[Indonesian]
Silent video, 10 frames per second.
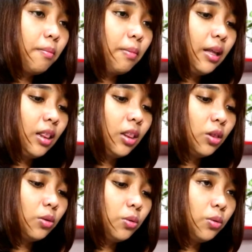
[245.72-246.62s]

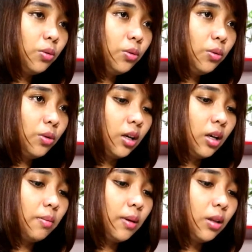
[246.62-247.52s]
pintu, ini
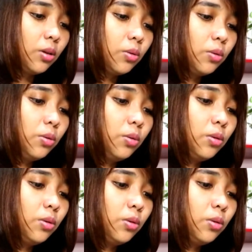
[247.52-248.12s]
ada pintu,